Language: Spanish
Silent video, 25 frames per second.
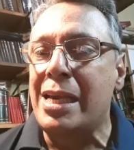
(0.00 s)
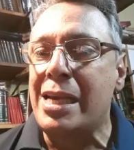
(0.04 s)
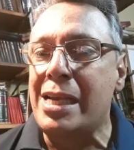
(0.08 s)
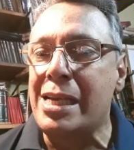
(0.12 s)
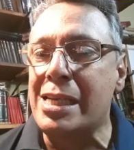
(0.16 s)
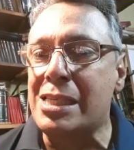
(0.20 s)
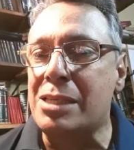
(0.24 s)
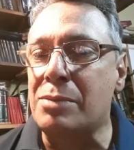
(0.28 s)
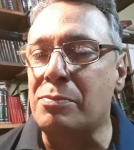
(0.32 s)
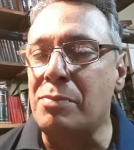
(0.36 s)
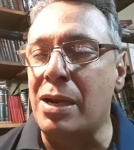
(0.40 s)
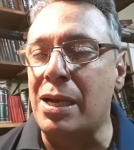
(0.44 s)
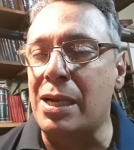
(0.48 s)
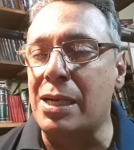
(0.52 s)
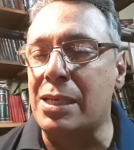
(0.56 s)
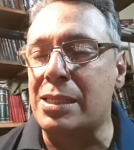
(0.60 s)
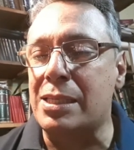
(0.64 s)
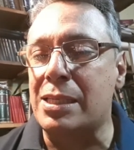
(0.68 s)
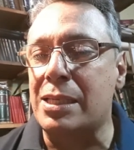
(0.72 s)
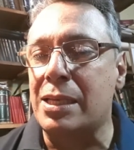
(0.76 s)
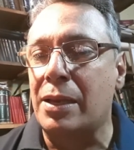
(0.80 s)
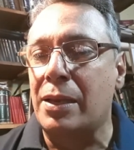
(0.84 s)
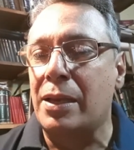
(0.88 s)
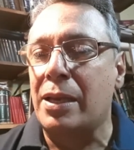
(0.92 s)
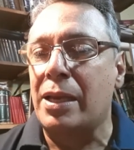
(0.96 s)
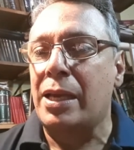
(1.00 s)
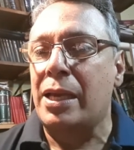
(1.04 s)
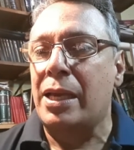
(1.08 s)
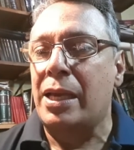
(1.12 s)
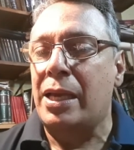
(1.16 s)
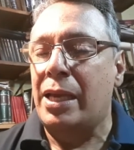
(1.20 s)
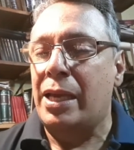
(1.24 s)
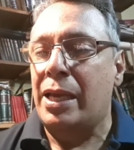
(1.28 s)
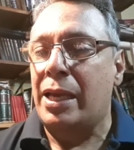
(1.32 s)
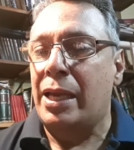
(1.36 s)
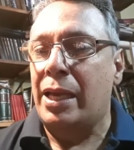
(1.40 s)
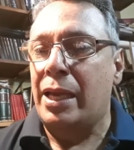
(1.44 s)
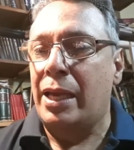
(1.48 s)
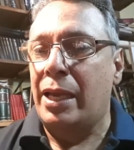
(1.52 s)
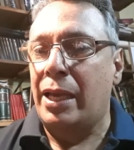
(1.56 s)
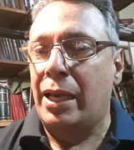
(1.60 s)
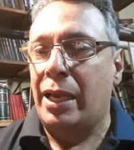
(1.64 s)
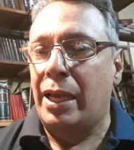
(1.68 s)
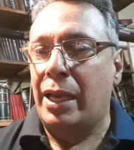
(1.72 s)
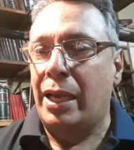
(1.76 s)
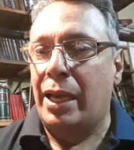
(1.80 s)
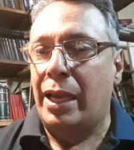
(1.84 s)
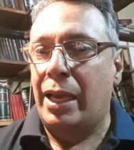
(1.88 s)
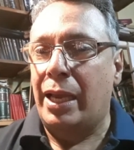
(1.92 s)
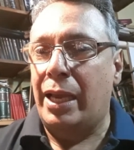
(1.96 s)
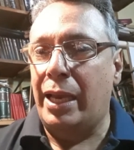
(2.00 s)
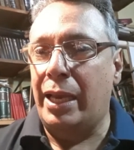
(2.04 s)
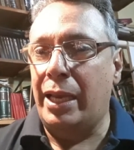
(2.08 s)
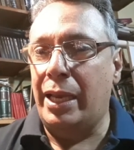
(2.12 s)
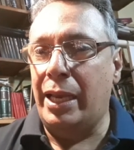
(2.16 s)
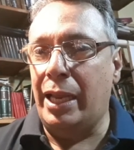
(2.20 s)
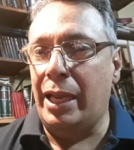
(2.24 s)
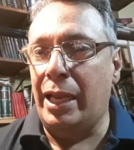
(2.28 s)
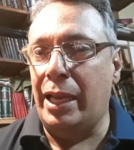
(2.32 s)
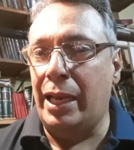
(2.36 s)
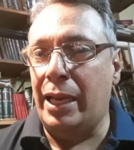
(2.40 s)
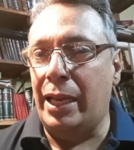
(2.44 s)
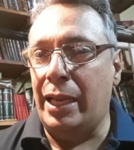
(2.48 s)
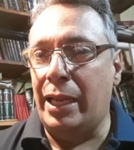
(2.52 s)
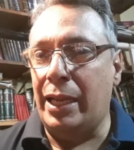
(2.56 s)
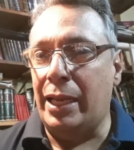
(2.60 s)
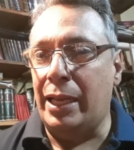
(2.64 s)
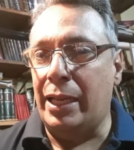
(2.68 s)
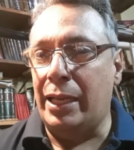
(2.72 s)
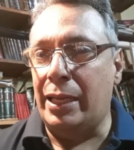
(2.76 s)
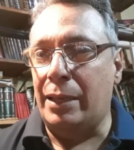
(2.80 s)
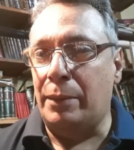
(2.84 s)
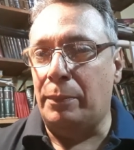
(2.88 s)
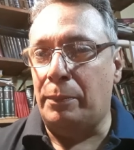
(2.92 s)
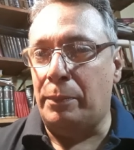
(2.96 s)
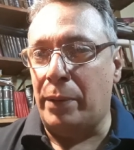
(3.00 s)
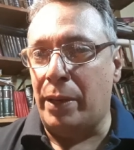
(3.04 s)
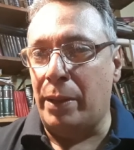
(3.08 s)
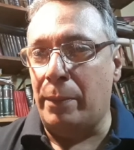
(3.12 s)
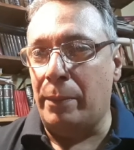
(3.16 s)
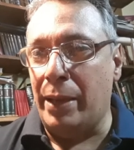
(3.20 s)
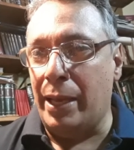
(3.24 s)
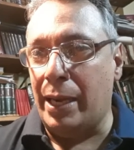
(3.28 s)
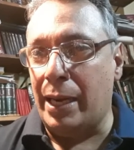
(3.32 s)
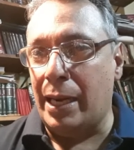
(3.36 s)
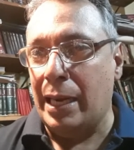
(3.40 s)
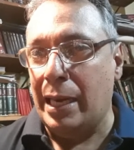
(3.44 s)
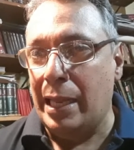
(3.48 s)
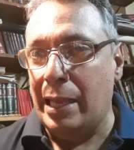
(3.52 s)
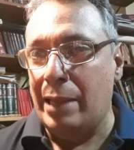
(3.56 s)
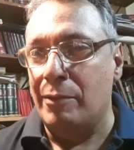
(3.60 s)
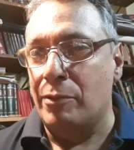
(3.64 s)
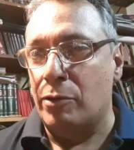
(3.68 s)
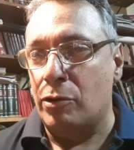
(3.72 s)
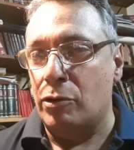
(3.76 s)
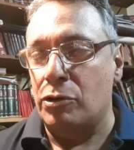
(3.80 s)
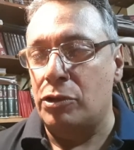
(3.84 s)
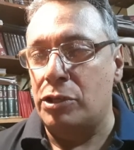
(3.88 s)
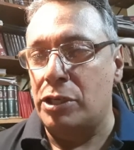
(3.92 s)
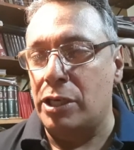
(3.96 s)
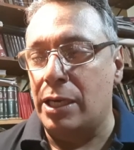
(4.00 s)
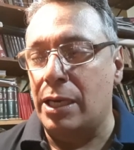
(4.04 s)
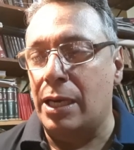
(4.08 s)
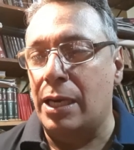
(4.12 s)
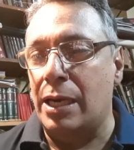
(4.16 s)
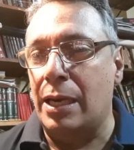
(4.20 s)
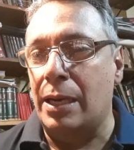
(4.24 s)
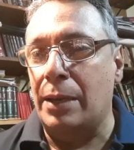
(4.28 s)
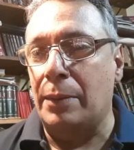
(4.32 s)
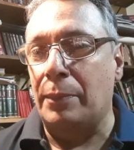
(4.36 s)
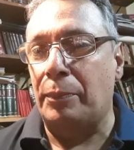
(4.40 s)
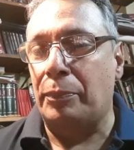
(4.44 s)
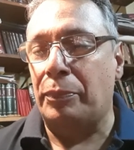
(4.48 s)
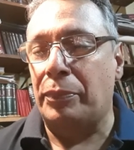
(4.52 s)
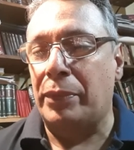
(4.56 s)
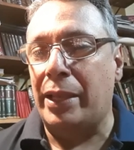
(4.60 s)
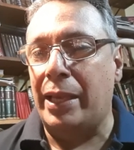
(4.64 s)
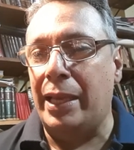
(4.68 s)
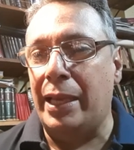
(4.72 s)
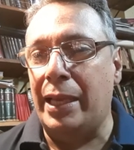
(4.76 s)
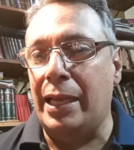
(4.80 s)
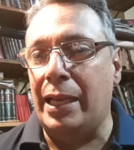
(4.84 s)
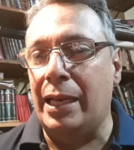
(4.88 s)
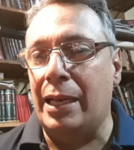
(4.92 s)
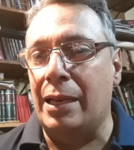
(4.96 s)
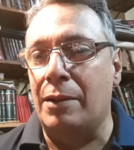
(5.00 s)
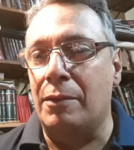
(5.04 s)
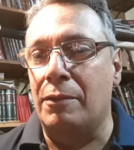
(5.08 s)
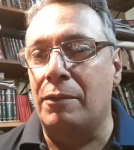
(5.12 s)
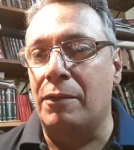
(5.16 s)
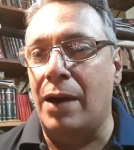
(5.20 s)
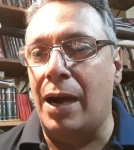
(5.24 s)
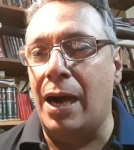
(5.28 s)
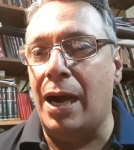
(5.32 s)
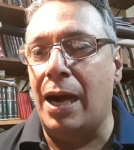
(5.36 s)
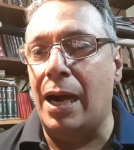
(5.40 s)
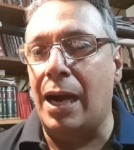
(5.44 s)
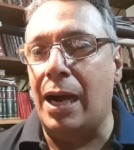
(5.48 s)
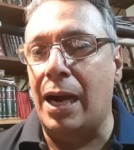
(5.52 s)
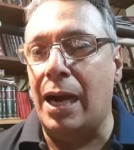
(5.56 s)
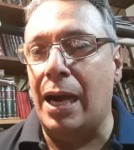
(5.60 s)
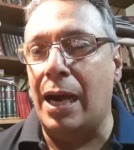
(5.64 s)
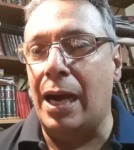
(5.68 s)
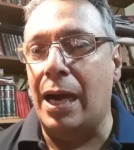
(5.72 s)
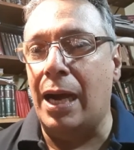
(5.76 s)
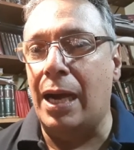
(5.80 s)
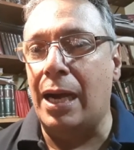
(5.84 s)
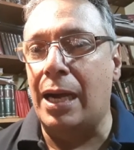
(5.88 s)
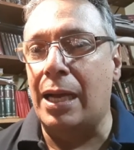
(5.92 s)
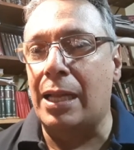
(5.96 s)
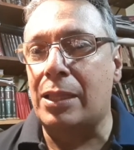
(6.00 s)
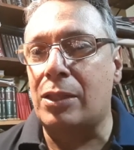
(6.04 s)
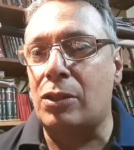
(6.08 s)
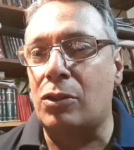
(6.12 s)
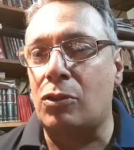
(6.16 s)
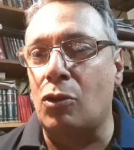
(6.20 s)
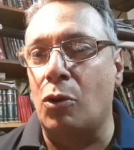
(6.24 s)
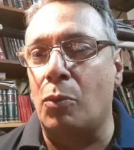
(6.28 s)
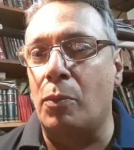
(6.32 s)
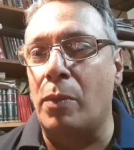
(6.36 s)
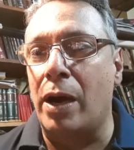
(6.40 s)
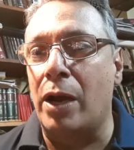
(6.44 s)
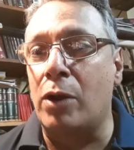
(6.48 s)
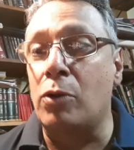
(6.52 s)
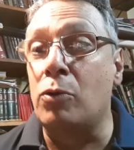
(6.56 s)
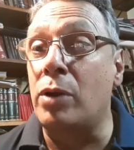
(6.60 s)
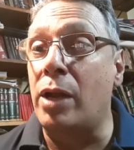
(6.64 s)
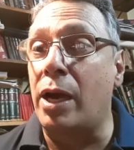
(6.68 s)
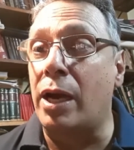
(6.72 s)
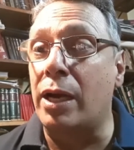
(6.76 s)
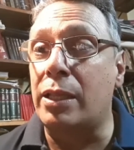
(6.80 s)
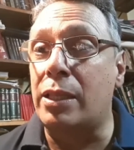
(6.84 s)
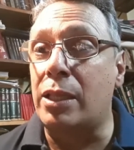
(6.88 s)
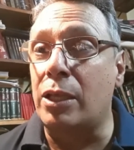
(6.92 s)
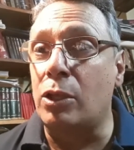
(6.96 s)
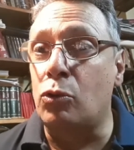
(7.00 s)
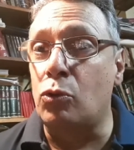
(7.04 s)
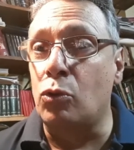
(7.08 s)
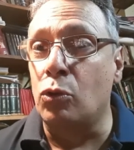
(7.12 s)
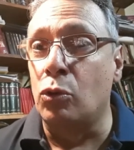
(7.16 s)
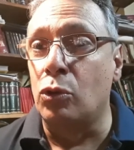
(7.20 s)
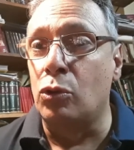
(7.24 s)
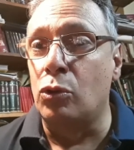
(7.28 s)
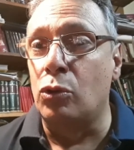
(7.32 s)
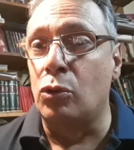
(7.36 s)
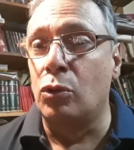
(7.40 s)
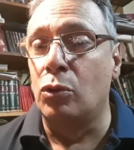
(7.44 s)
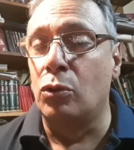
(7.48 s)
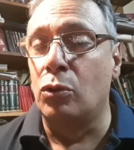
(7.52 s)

Es más, en el primer libro ya él va a tomar una actitud